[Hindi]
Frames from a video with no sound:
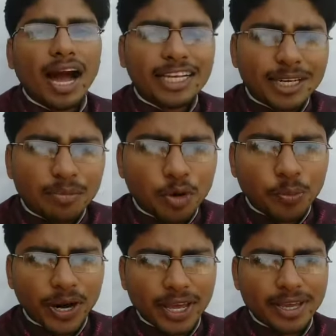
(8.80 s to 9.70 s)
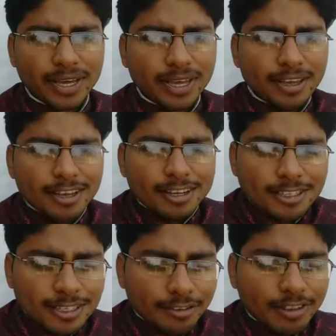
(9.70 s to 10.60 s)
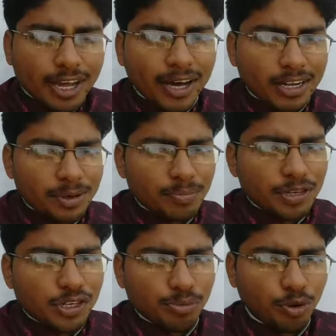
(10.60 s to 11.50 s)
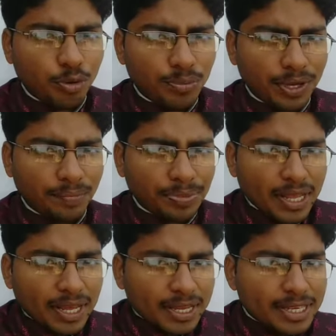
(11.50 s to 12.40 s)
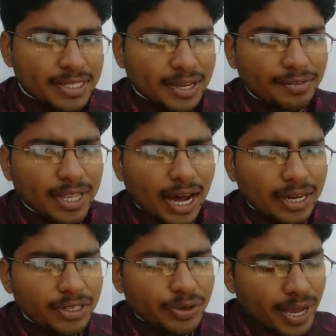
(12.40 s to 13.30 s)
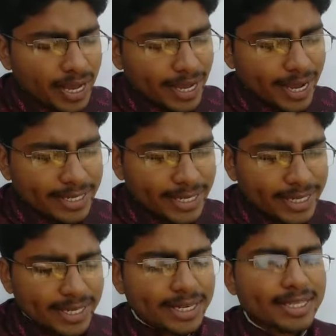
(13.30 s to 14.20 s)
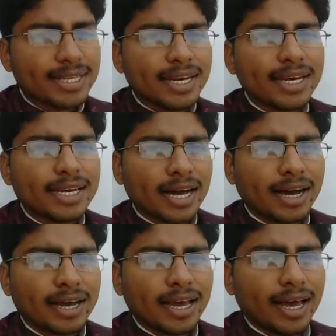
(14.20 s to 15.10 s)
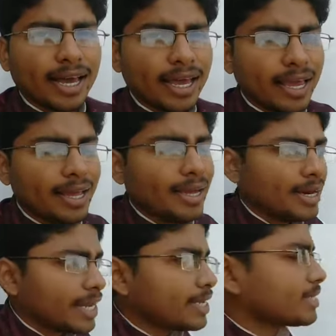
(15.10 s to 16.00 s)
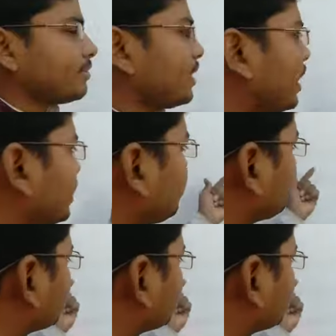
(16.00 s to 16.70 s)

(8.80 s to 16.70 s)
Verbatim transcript: आज हम लोग पढ़ेंगे संविधान की पृष्ठभूमि कि संविधान जो है कैसे धीरे धीरे लिखा गया है ठीक है संविधान की